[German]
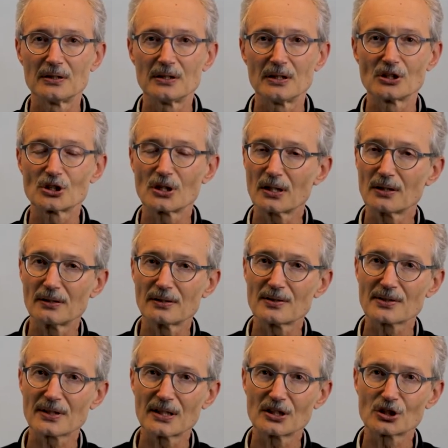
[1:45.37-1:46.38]
den Stecker
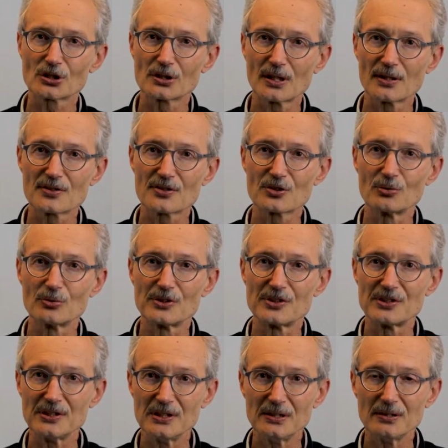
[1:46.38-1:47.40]
des Rechtsstaats zu
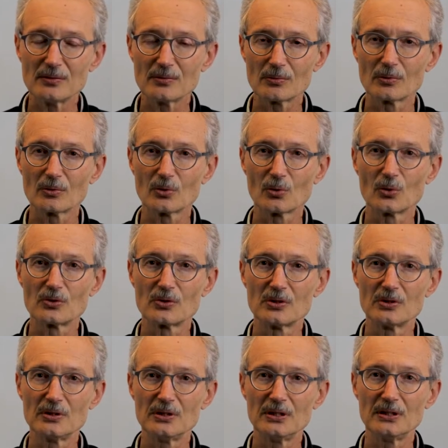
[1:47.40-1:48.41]
ziehen
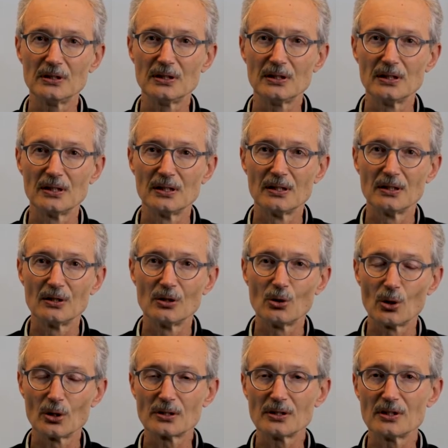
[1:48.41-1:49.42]
und die
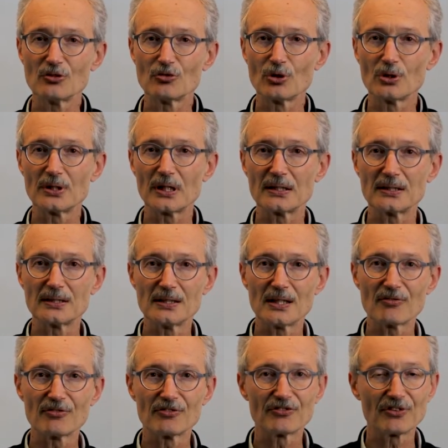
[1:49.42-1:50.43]
Leute, die für
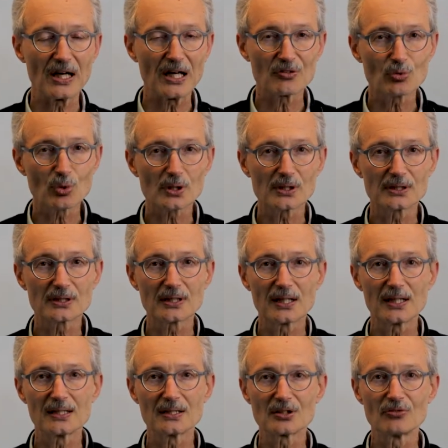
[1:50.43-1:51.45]
9-11 verantwortlich
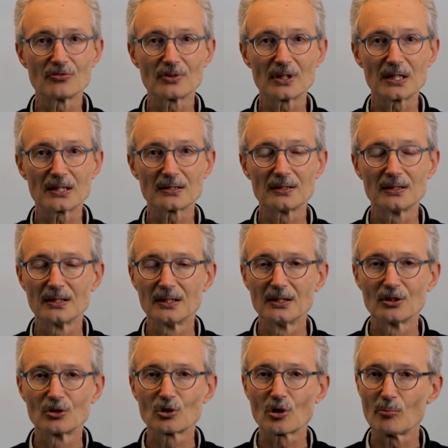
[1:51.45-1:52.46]
gehalten werden,
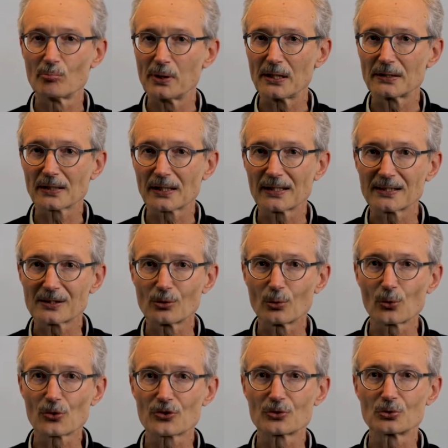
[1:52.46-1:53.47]
komplett
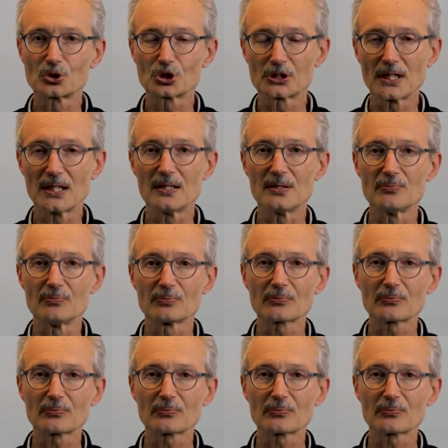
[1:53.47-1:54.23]
rechtlos zu stellen